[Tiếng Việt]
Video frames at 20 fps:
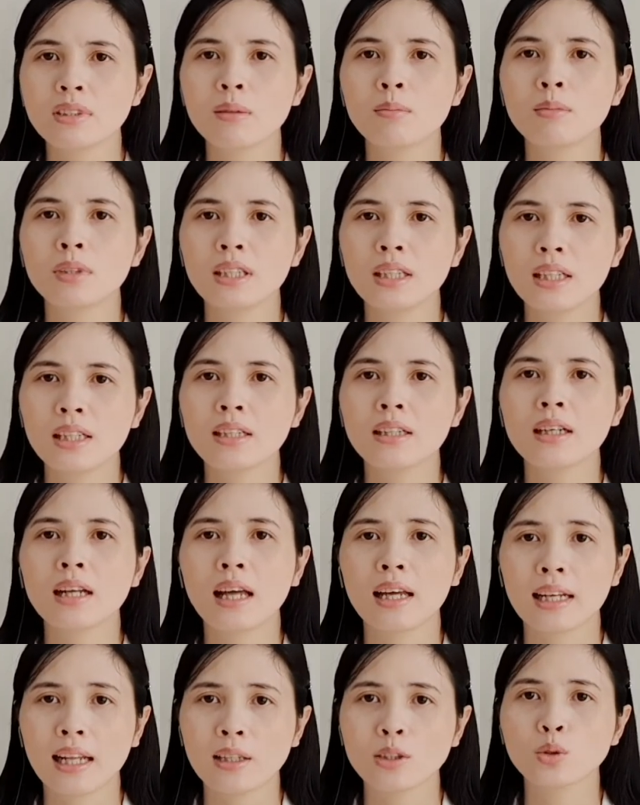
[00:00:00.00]
à, yên
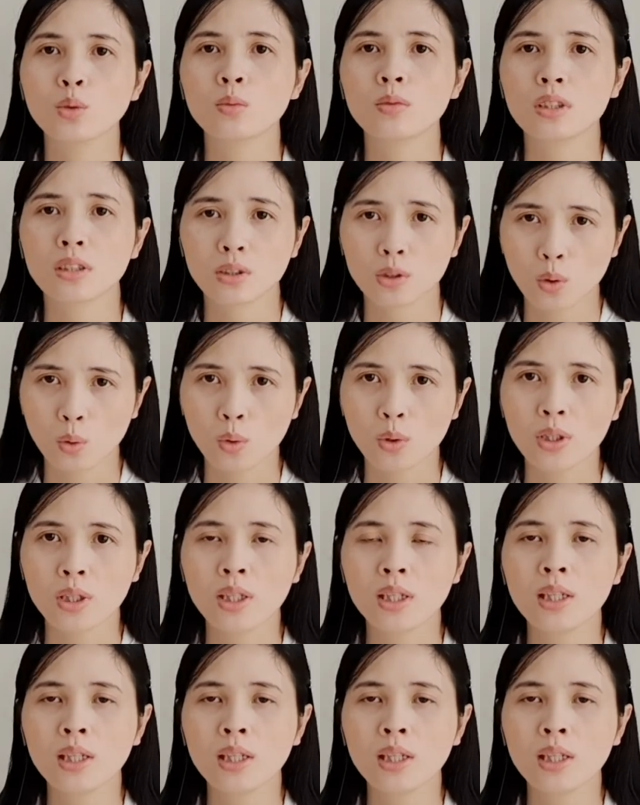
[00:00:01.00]
là đã dùng được rồi.